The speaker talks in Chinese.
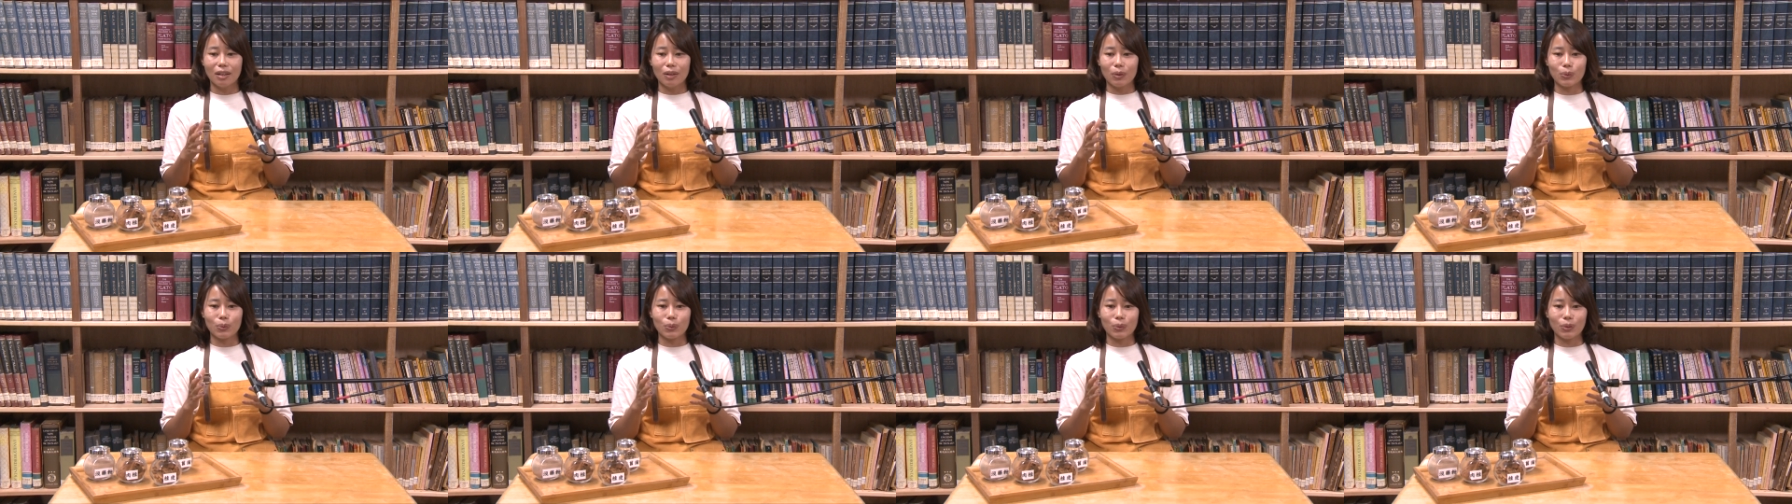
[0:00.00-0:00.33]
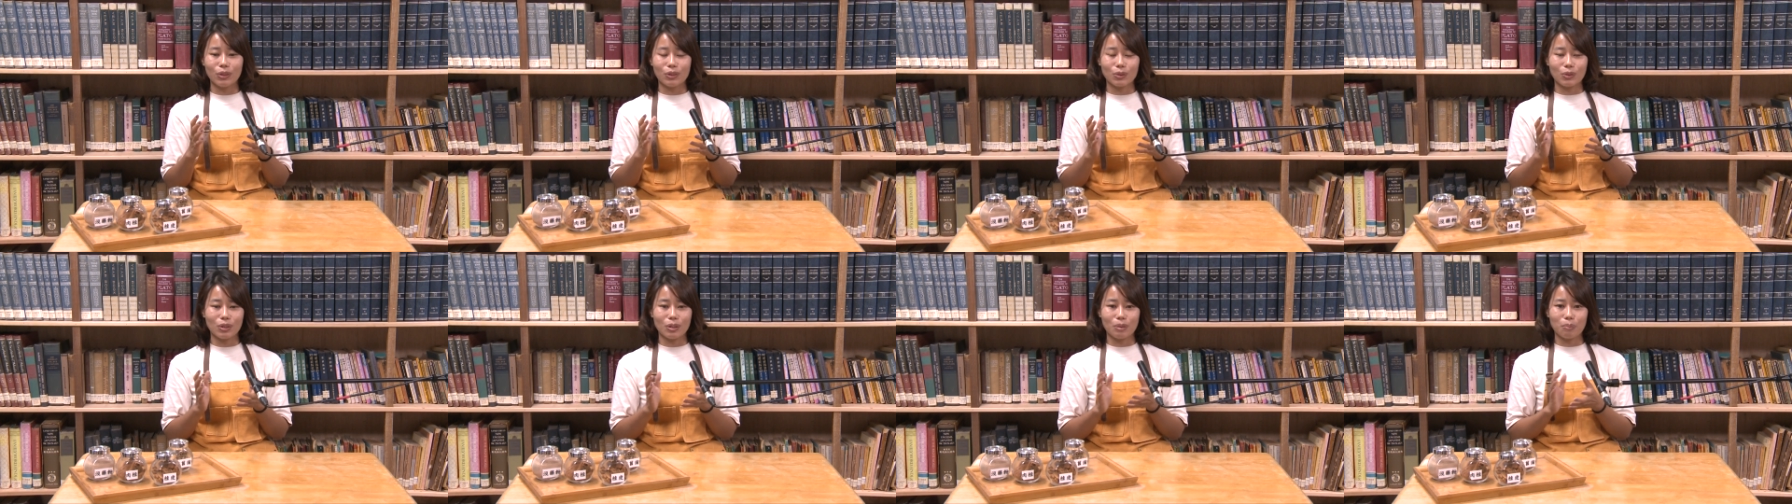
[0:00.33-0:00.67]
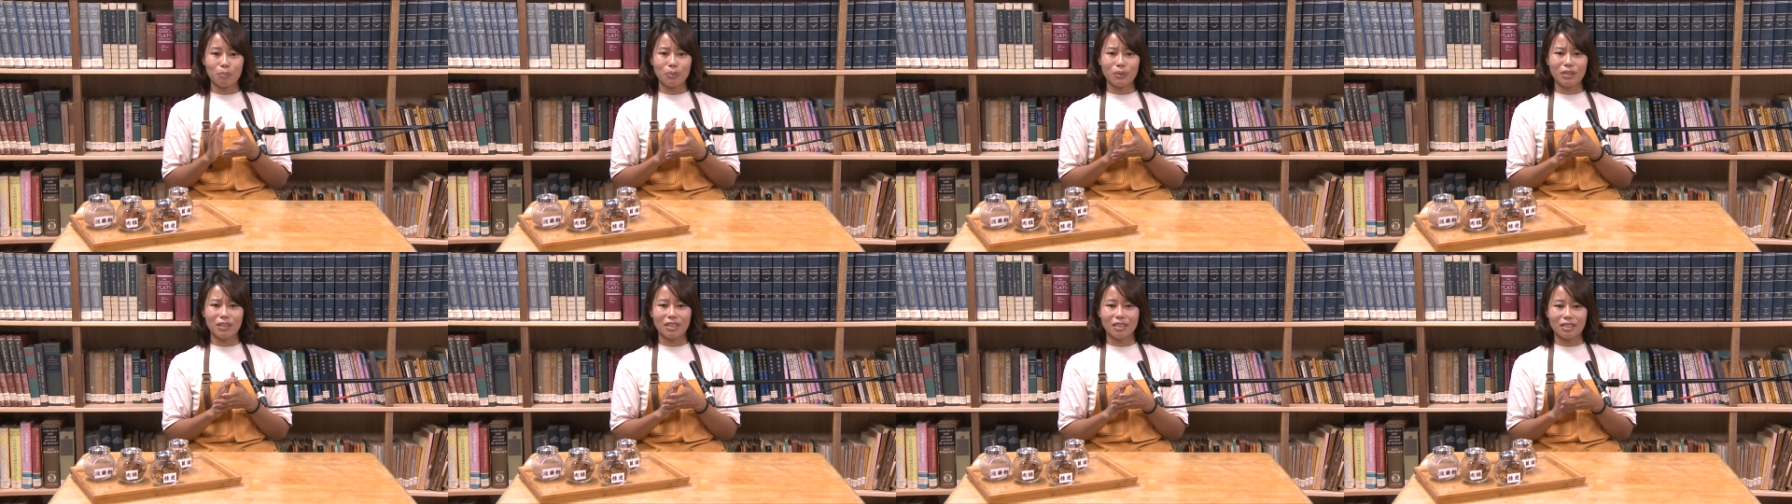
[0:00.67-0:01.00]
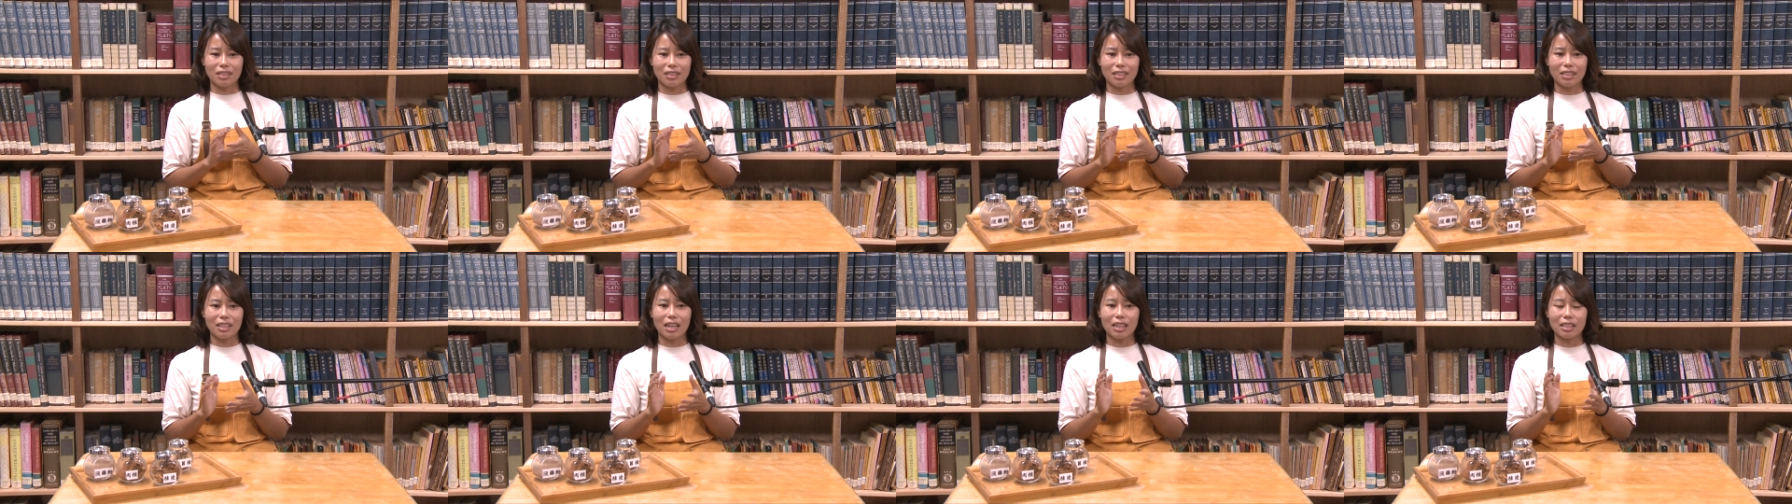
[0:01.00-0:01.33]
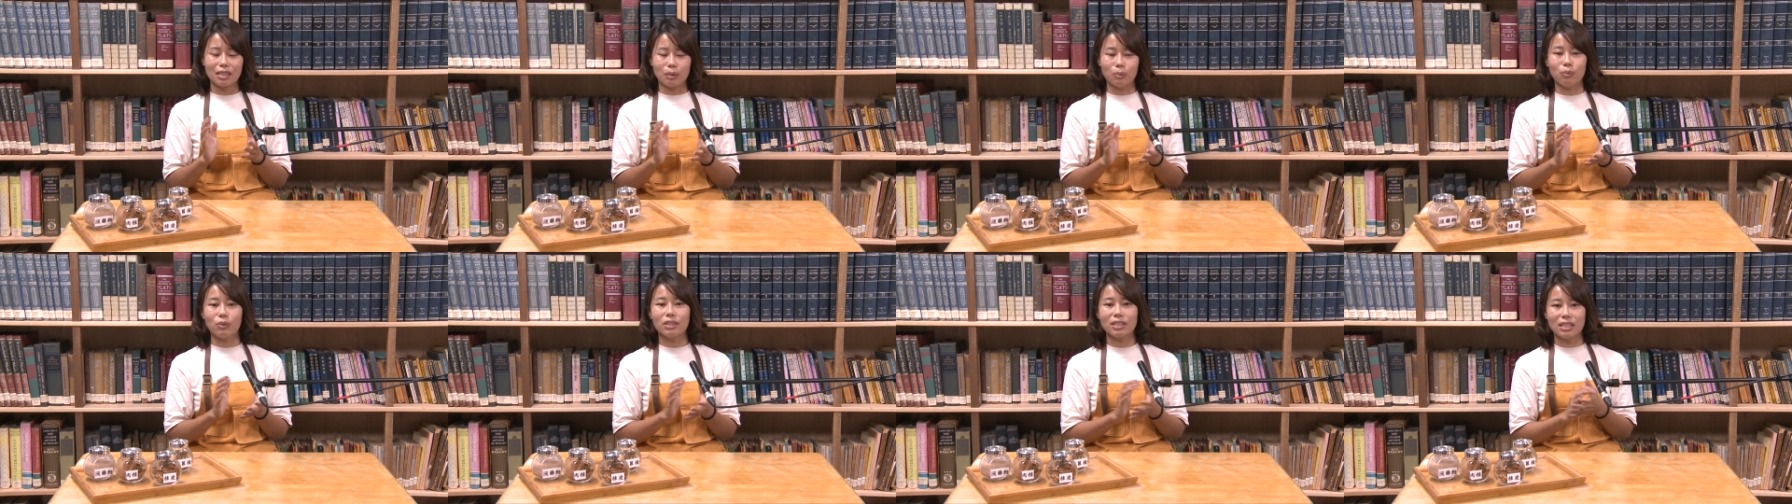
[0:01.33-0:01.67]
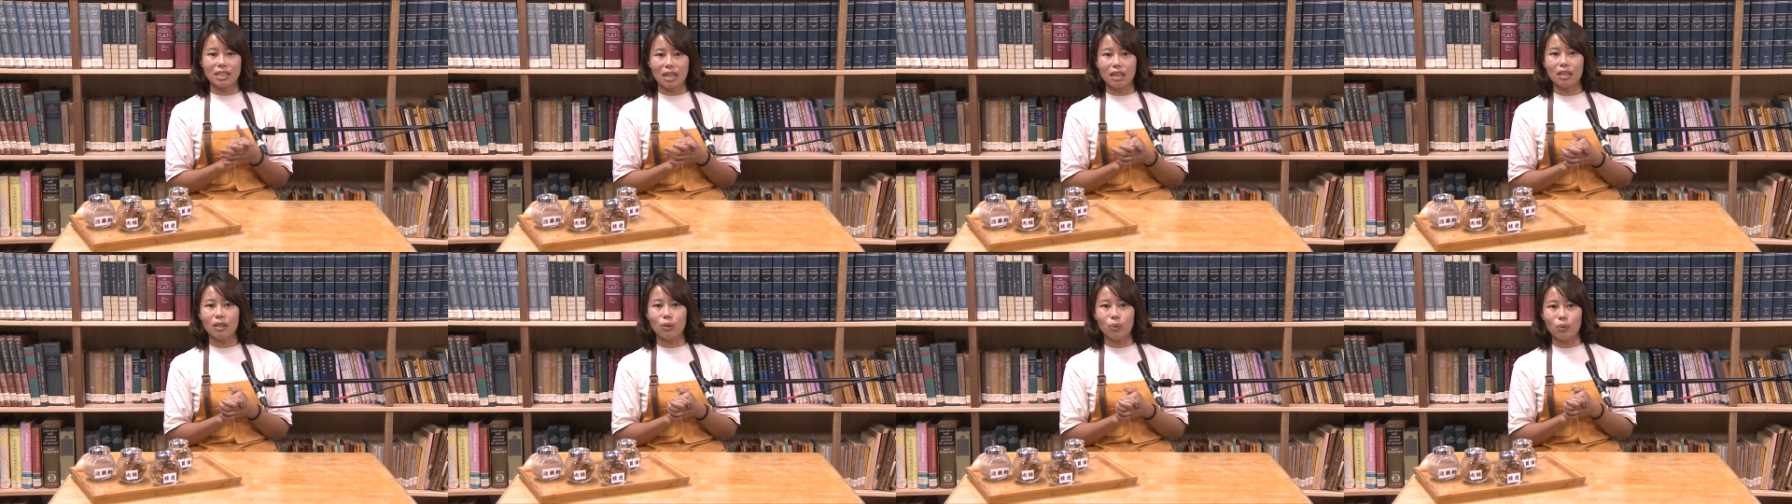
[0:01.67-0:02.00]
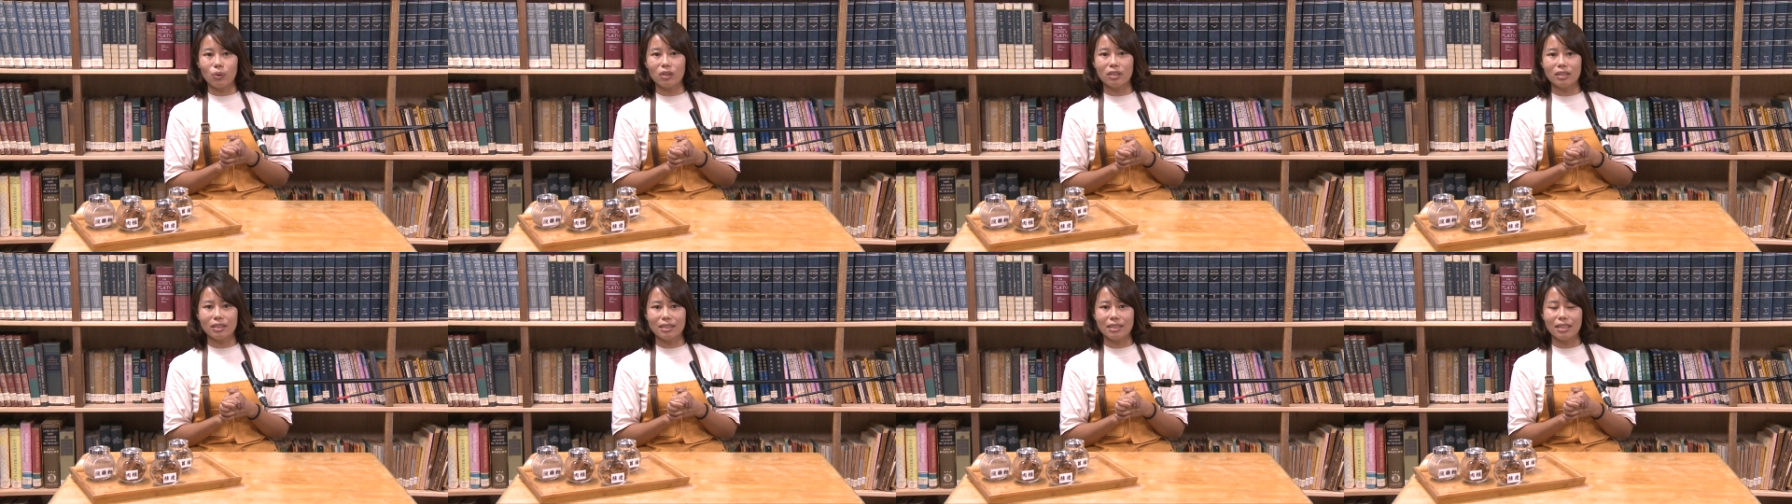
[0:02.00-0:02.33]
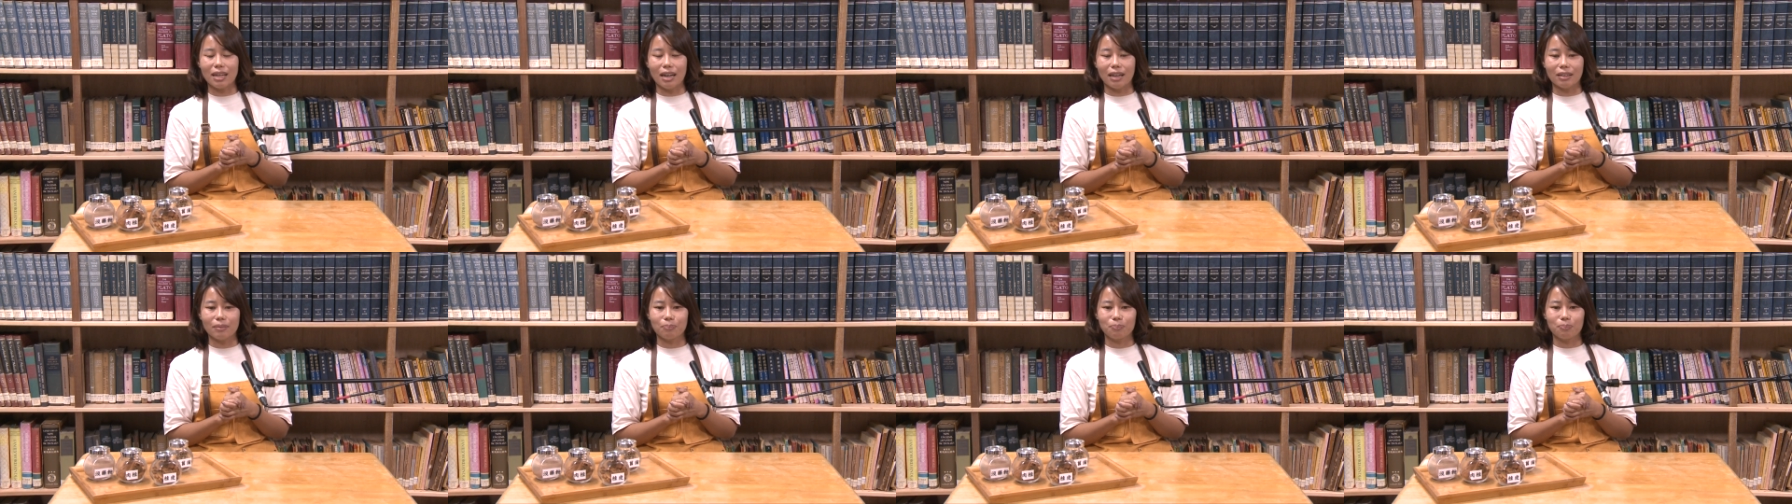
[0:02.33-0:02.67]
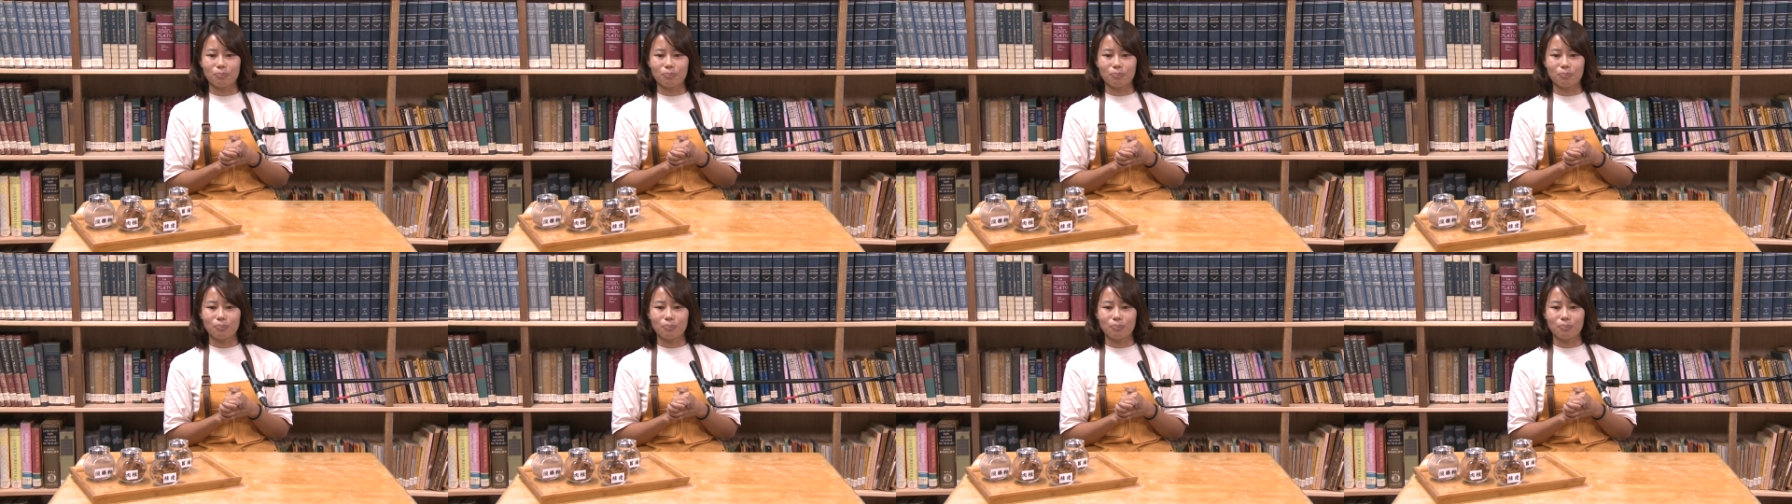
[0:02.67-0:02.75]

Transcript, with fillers: 我也觉得不可思议，她怎么会这样跟我讲？